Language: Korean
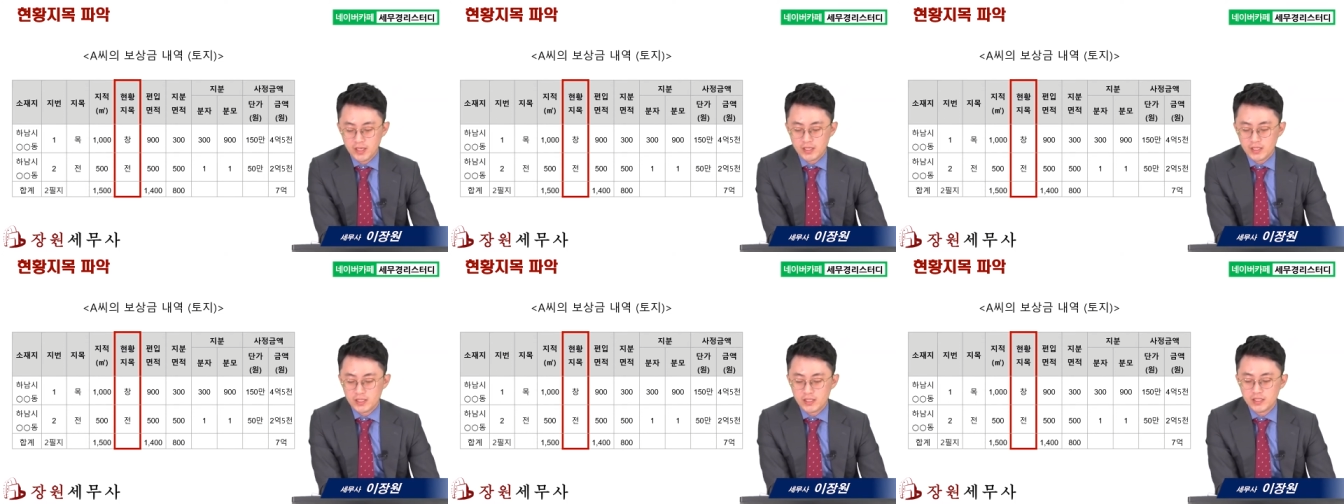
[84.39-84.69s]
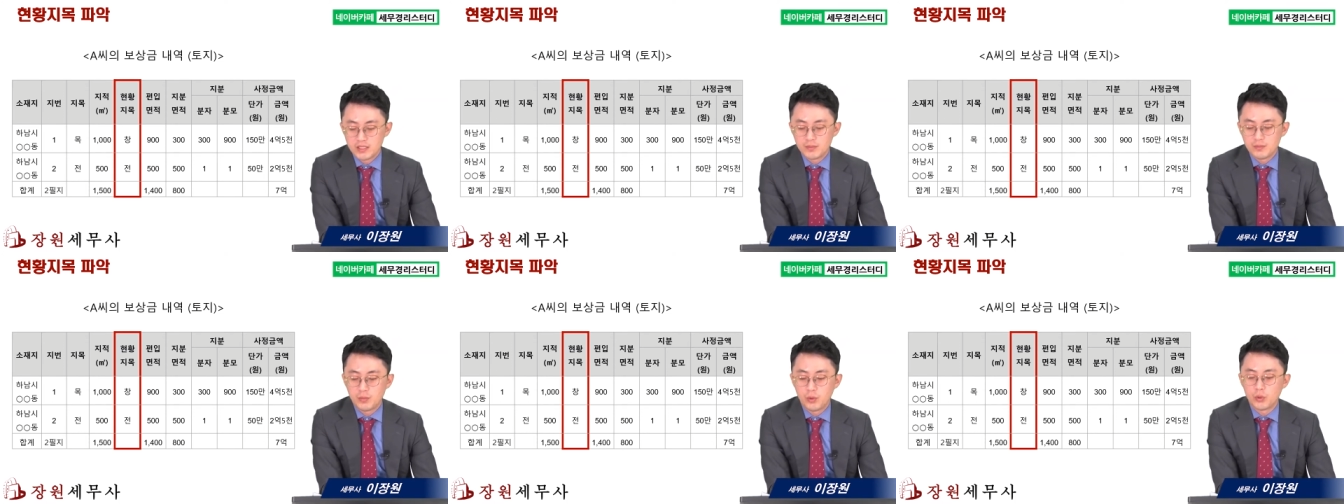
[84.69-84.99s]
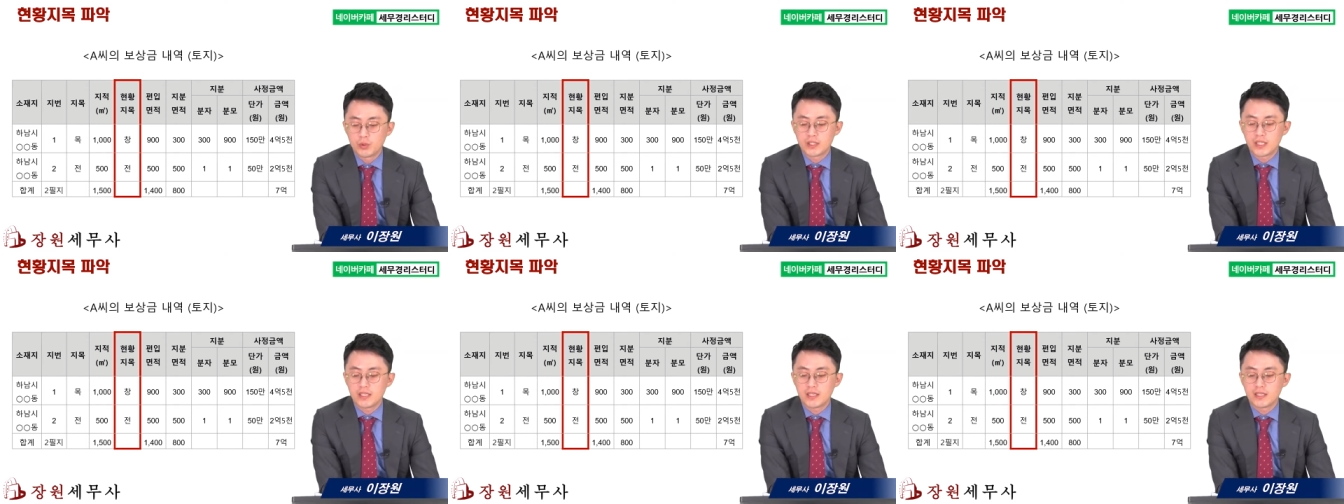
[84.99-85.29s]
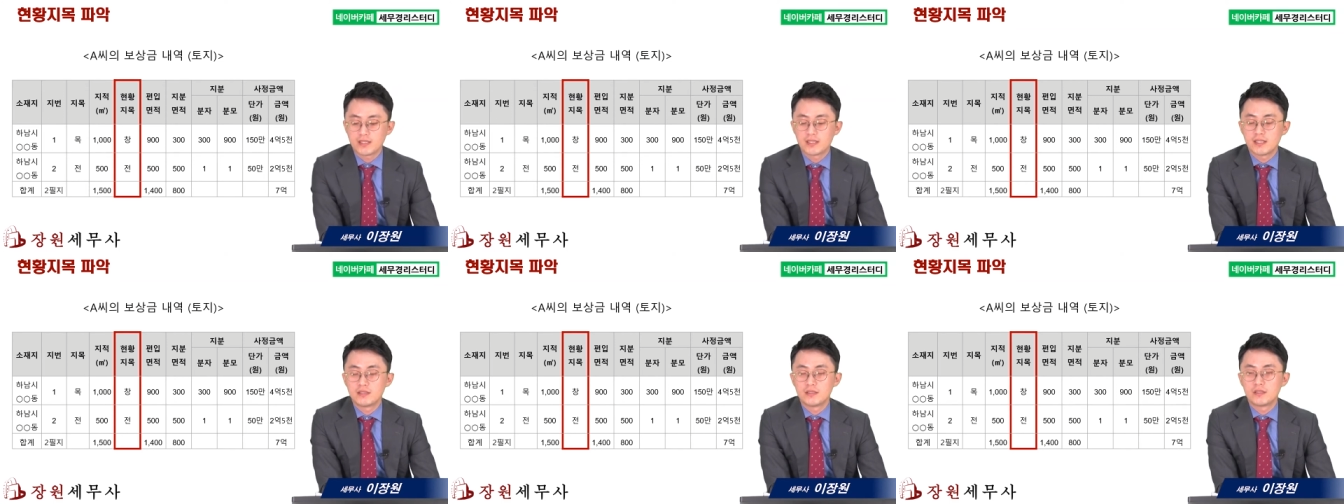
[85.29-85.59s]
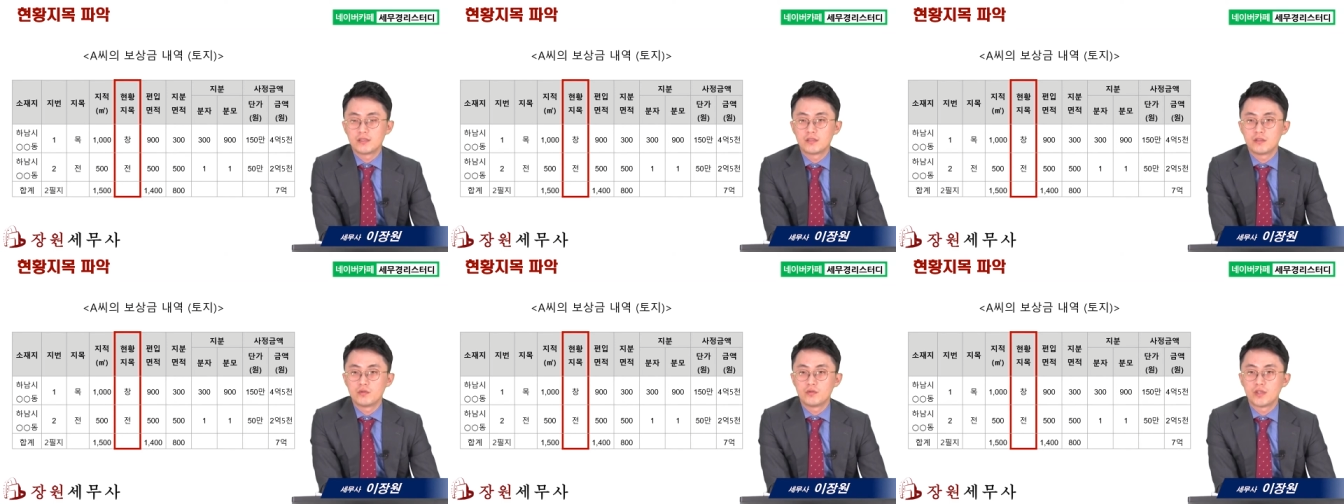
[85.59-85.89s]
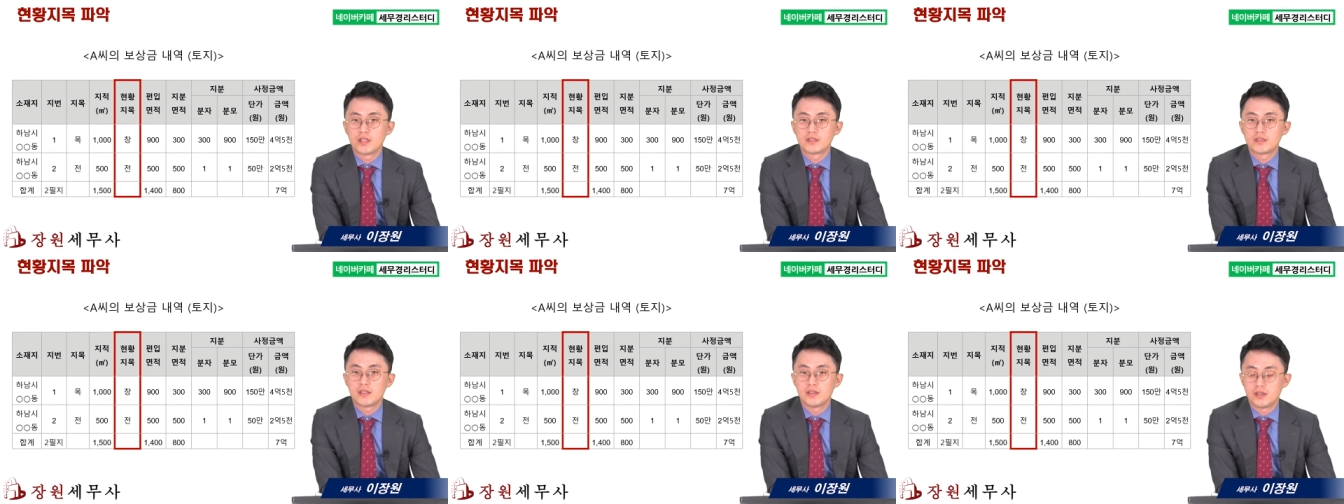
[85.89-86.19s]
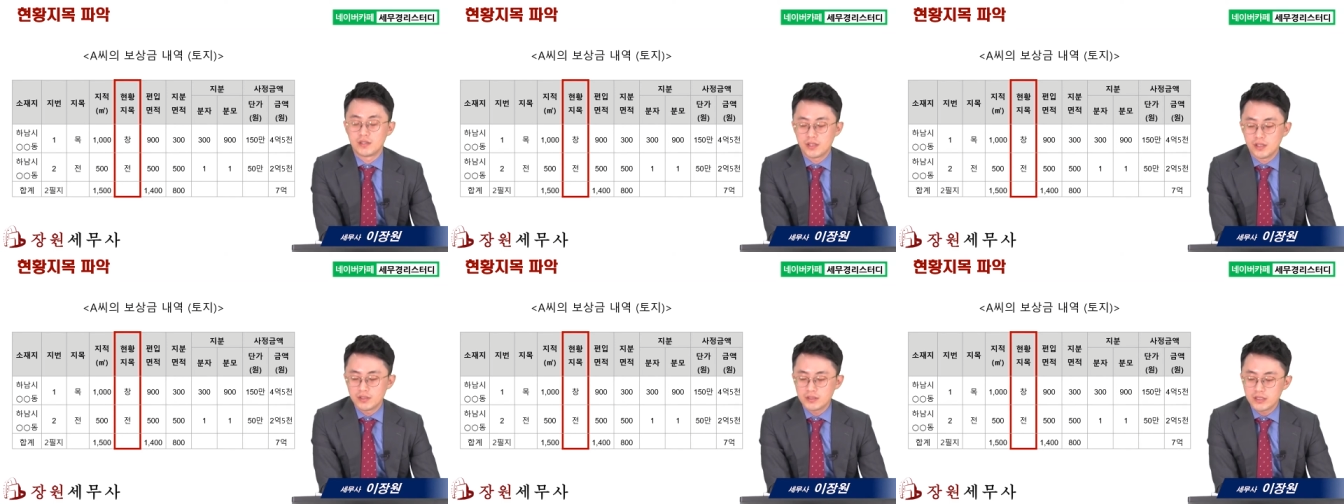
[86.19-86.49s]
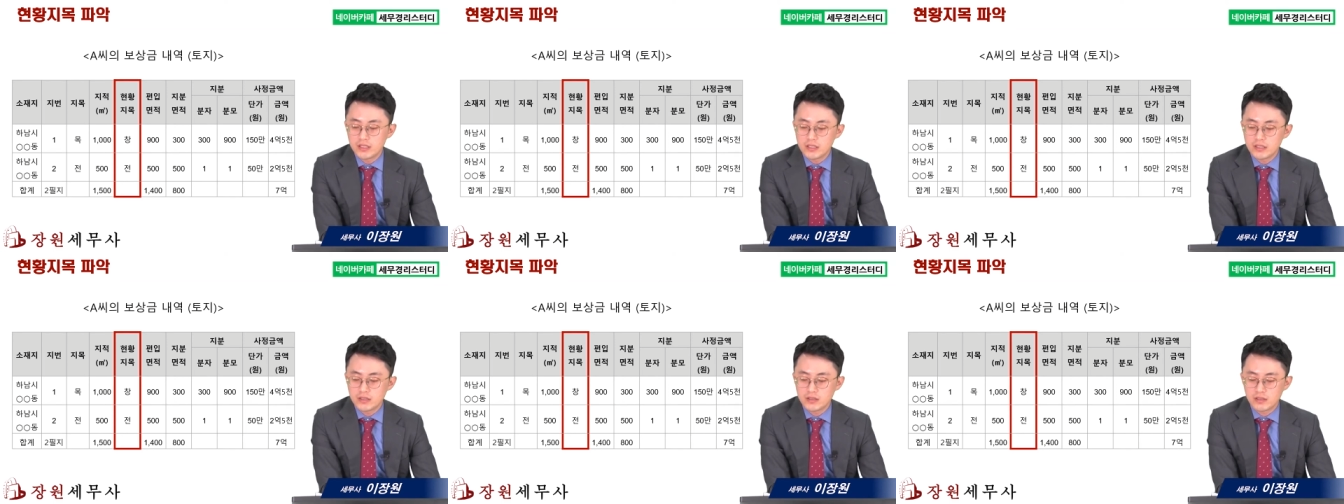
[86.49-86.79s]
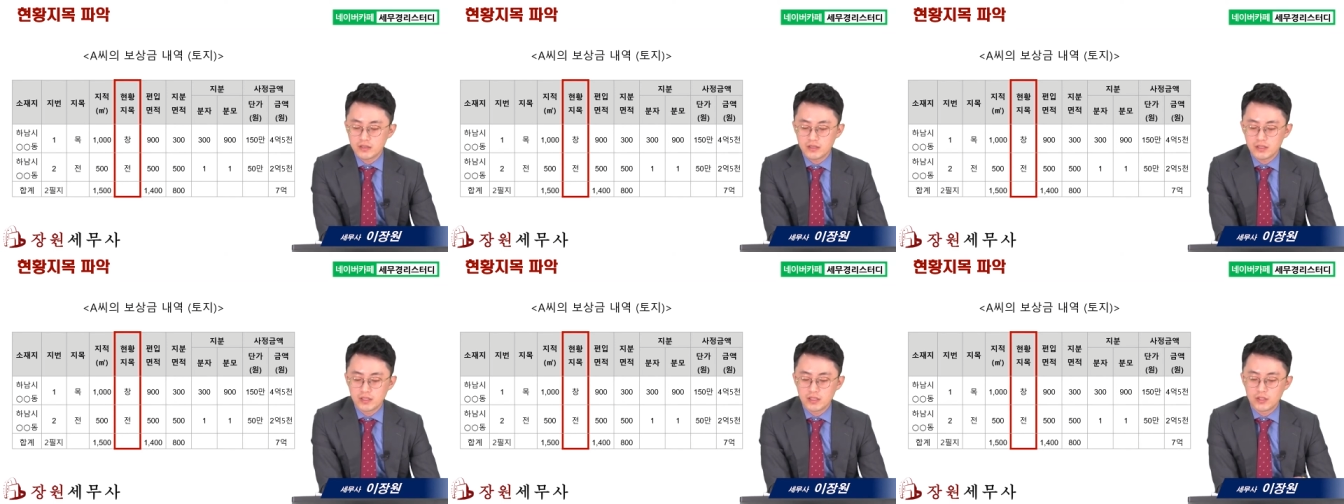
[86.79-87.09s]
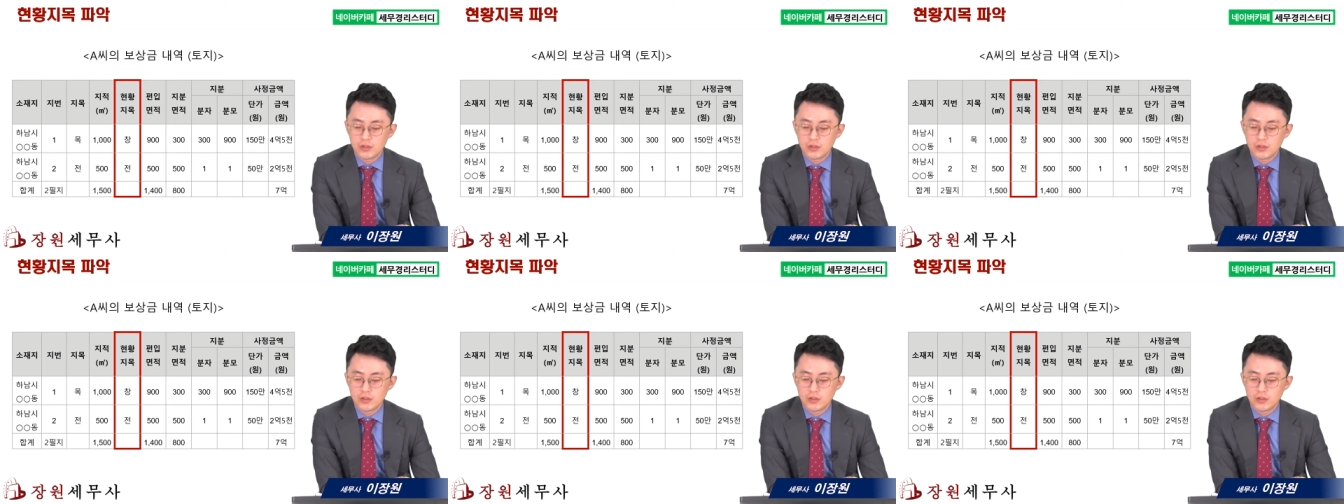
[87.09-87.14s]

이는 보상액 산정을 위해서 현실적인